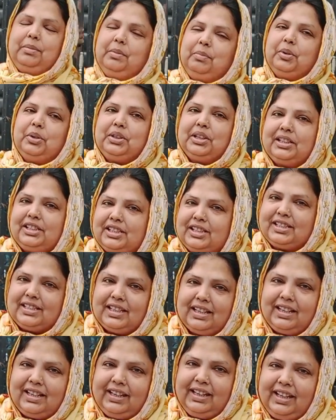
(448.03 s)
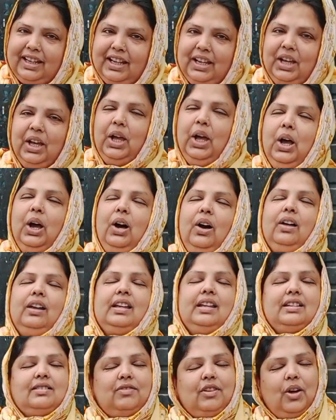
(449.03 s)
भी बहुत अच्छी चल रही है और
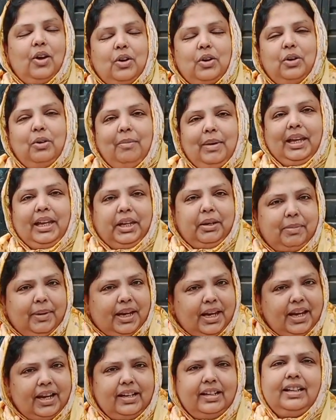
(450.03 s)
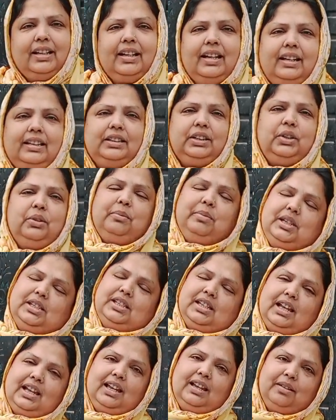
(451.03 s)
इस ब्लॉग को मैं यहीं पे एंड करती हूँ
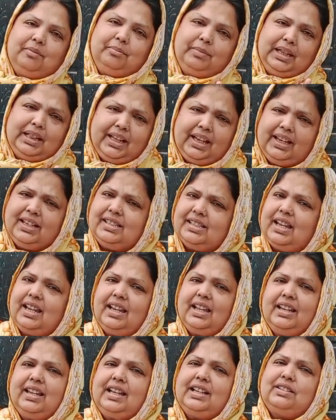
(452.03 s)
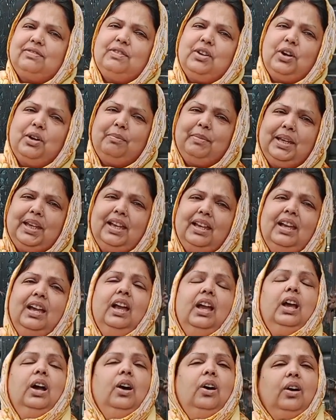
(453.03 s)
इंशाल्लाह मिलते हैं इंशाल्लाह नेक्स्ट ब्लॉग में
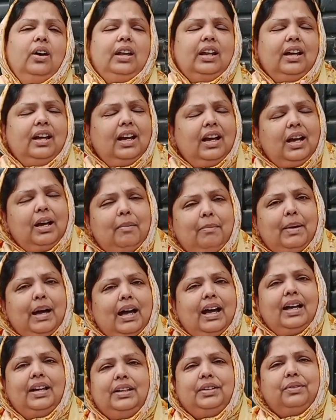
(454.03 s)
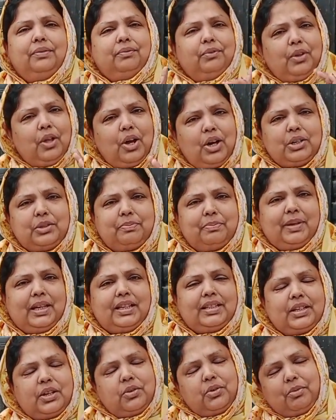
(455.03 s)
औरंगाबाद ब्लॉग्स पे
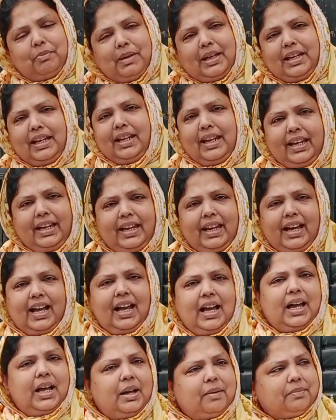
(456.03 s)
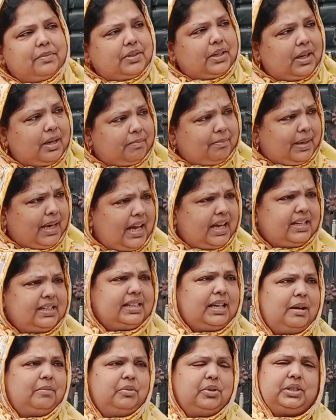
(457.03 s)
ज़रूर बने रहिएगा अब मैं आज
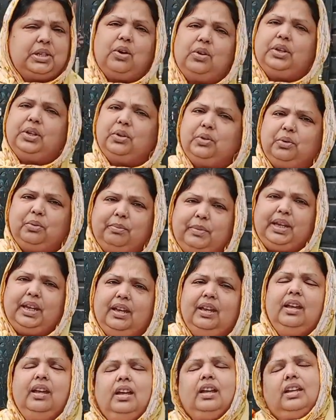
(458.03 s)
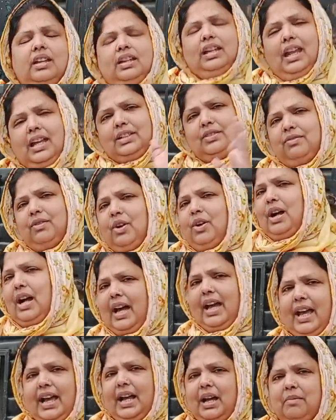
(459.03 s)
शाम को जाऊँगी घूमने नेक्स्ट ब्लॉग
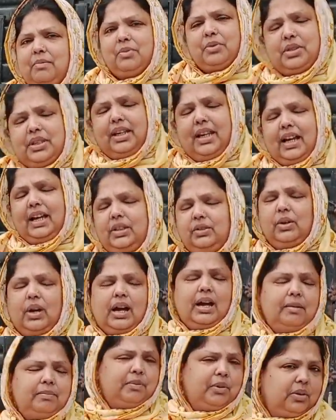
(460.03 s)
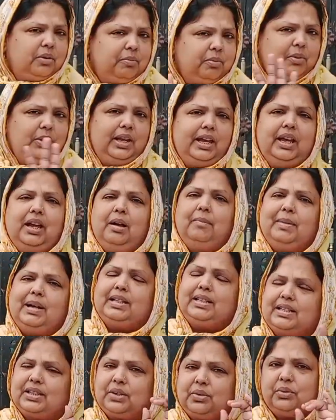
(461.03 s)
आएगा भूसी उसी का तो आप लोग भूलिएगा
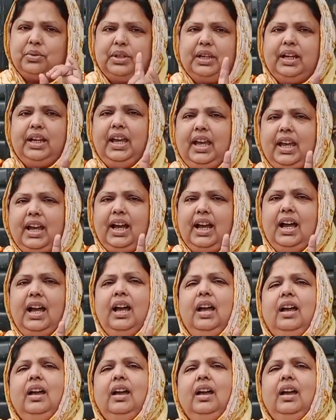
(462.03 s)
मत ज़रूर देखिएगा